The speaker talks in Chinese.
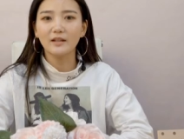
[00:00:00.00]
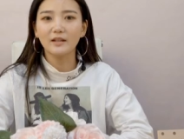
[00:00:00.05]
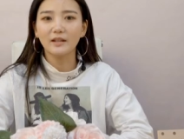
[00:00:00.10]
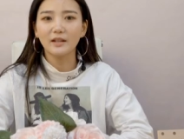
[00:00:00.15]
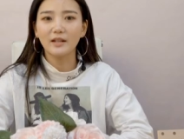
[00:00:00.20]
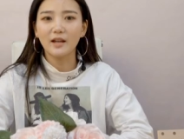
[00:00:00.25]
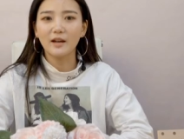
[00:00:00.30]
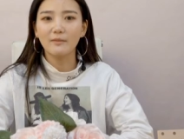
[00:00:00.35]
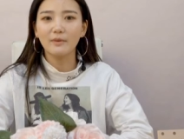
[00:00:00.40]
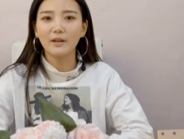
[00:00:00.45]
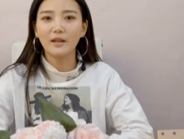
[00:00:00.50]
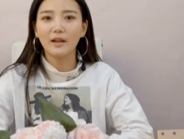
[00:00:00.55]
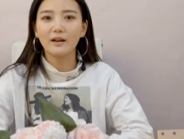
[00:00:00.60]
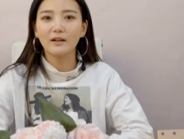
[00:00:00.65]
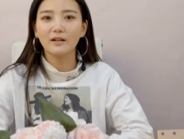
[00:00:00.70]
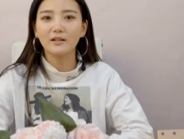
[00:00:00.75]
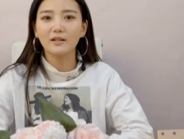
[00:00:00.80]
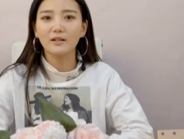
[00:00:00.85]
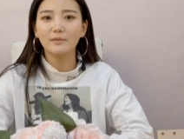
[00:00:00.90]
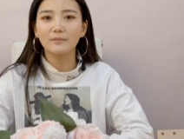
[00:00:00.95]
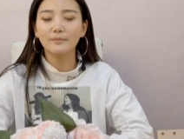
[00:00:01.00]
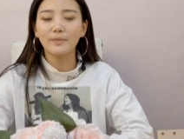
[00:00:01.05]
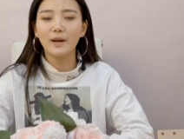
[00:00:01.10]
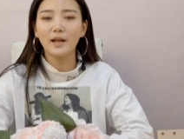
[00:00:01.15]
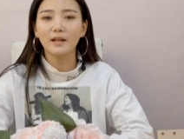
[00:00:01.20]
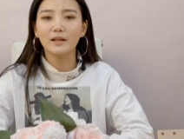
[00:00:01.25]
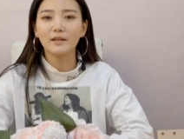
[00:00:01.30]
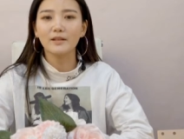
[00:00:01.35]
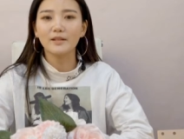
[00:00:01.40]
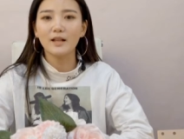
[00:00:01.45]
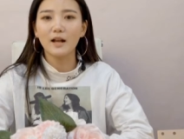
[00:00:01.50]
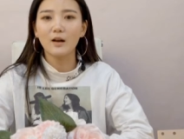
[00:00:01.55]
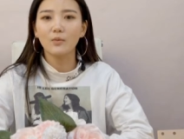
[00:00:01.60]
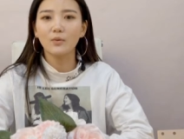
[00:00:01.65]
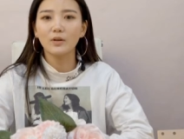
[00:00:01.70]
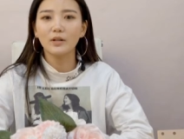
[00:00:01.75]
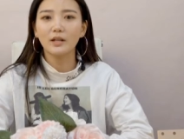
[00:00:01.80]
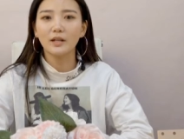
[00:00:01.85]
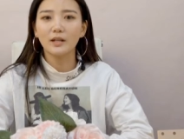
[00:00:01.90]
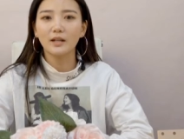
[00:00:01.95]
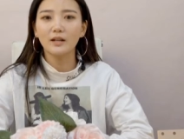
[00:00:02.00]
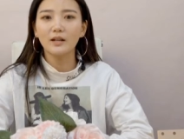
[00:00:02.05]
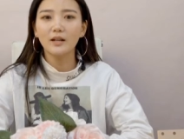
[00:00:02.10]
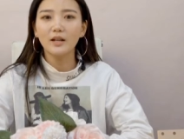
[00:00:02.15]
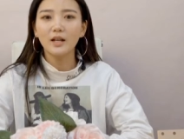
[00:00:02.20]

的给他们两个人办了一下婚礼。